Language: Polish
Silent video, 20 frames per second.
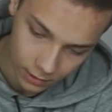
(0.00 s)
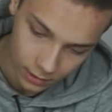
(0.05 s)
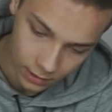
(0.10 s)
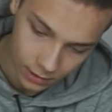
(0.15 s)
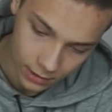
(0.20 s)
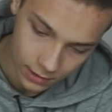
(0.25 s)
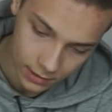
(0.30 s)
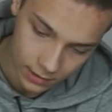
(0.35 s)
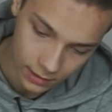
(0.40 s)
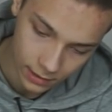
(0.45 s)

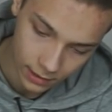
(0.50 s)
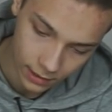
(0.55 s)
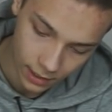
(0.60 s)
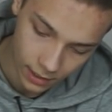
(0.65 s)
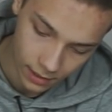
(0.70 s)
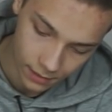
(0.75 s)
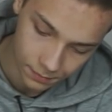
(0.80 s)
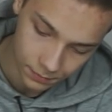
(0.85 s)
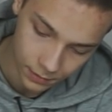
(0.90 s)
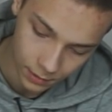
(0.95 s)
myślę, że
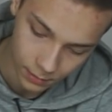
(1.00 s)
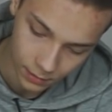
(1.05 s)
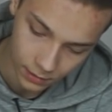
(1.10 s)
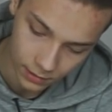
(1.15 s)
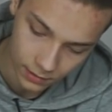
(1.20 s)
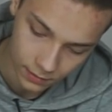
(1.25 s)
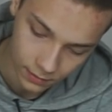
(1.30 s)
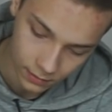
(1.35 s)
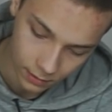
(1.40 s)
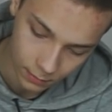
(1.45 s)
styka. Nie
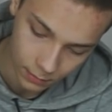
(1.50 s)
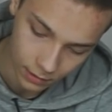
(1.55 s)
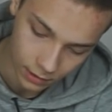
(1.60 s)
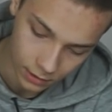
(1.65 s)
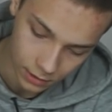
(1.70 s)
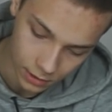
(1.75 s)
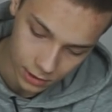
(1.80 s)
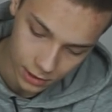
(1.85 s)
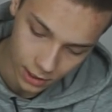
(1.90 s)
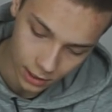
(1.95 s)
będę, nie
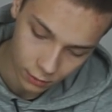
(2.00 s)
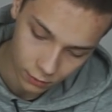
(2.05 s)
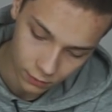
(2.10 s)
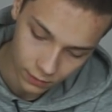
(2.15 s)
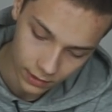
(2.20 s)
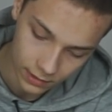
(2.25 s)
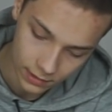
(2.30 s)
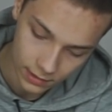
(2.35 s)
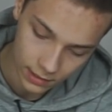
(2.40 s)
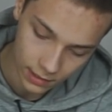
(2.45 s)
będę się czaił
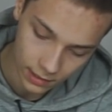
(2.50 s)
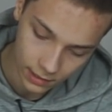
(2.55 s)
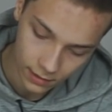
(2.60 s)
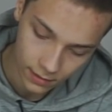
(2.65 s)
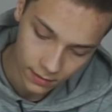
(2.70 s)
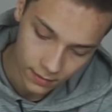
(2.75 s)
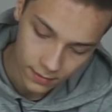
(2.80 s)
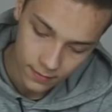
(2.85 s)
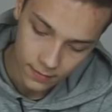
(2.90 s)
więcej.